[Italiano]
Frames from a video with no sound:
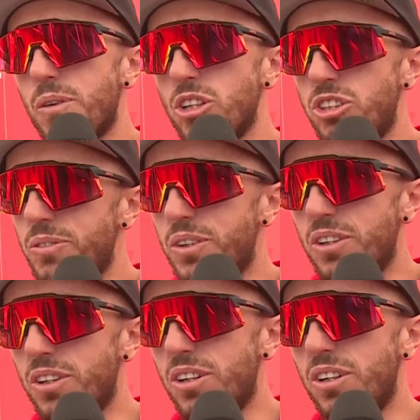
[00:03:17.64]

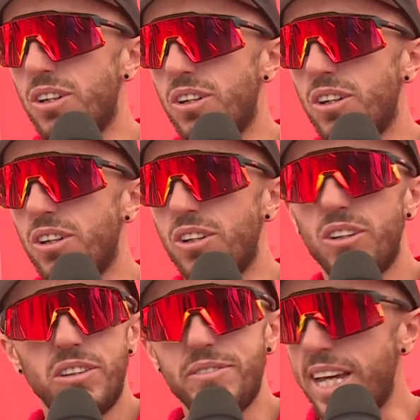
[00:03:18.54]

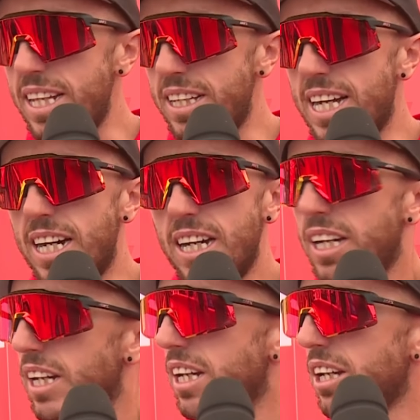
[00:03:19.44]
prossimo in vendita
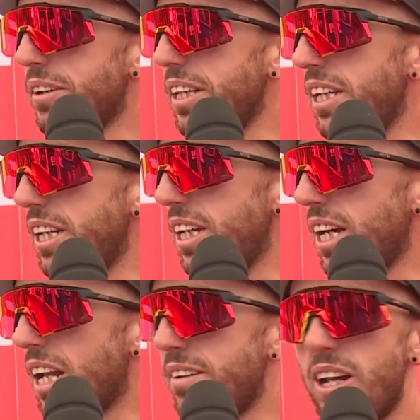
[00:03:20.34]

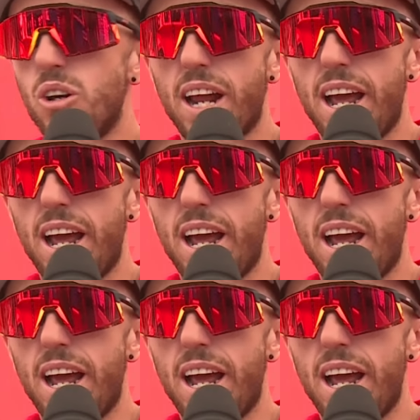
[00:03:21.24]
quindi a livello